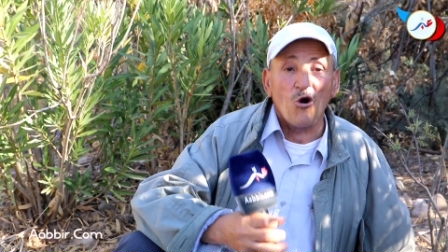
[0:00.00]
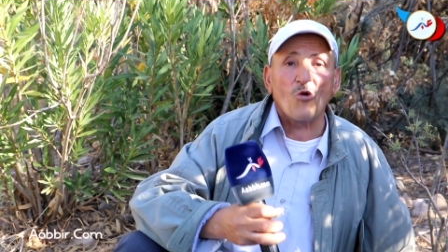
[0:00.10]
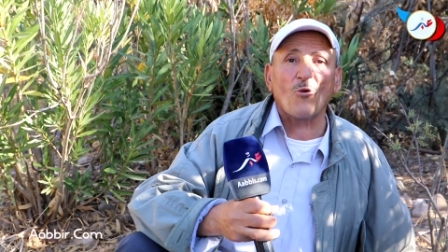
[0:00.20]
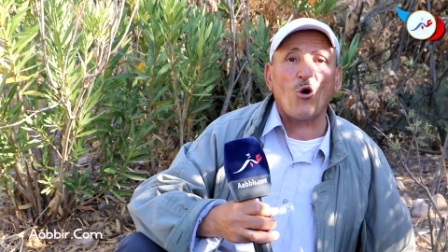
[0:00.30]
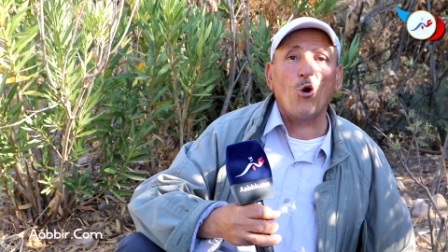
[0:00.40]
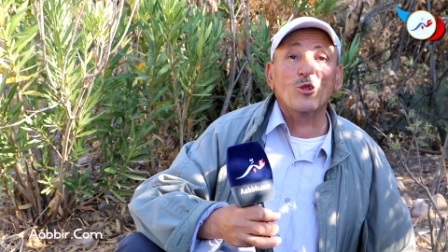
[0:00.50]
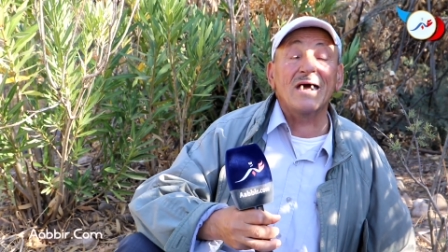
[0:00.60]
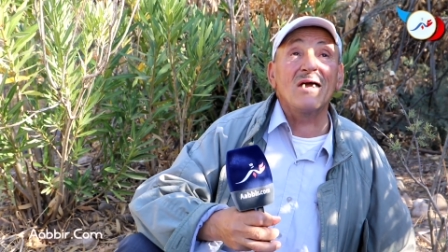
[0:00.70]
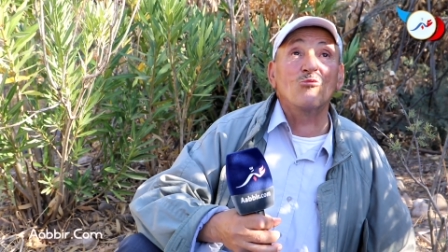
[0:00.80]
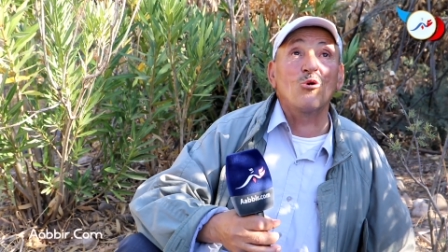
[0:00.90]
وفحو
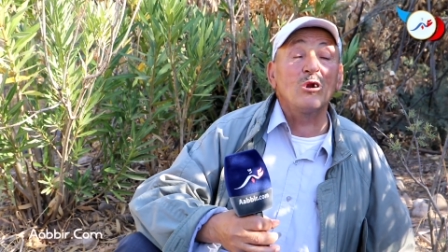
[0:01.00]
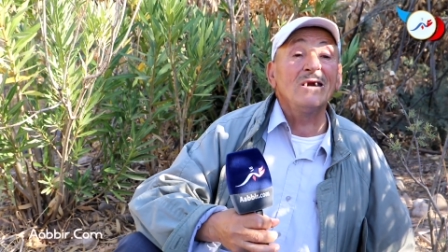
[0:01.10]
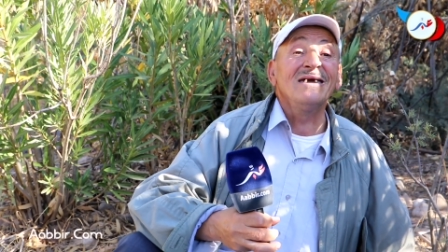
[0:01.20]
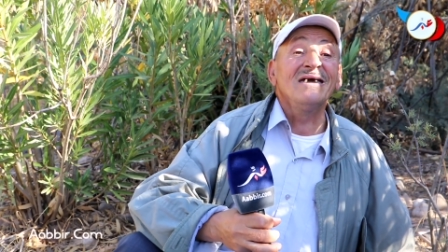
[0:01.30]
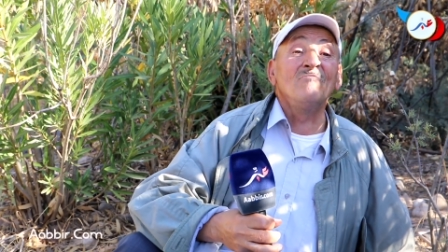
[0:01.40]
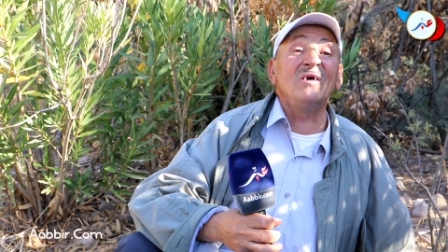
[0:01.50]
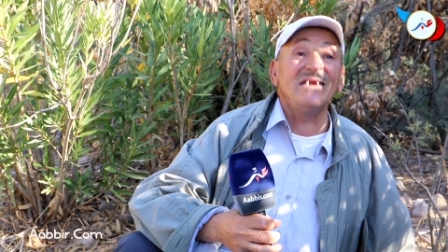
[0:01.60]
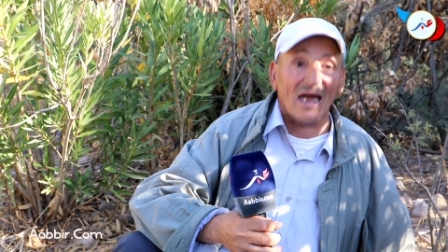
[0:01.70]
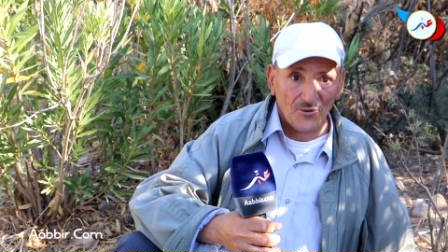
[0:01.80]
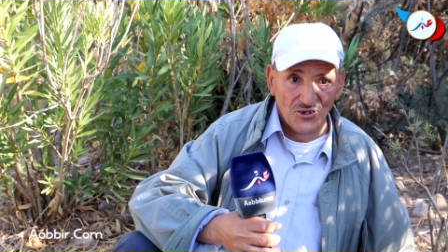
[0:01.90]
يقول من
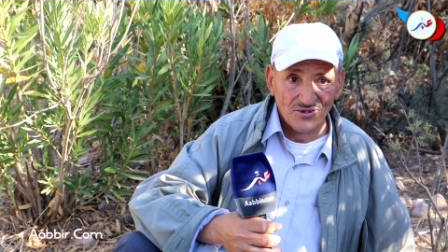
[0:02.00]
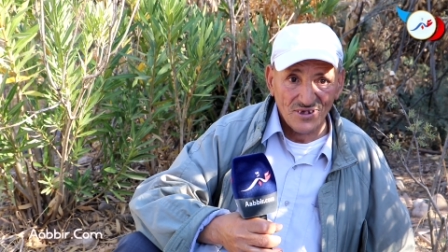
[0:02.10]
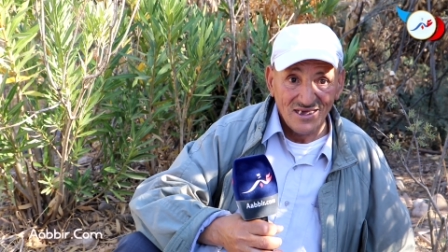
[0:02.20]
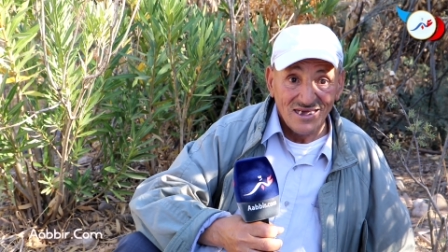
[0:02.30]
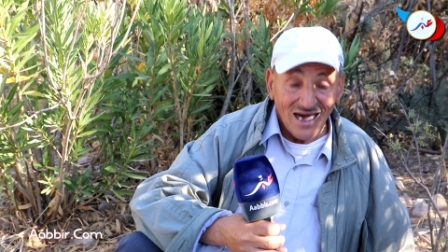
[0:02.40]
الحبس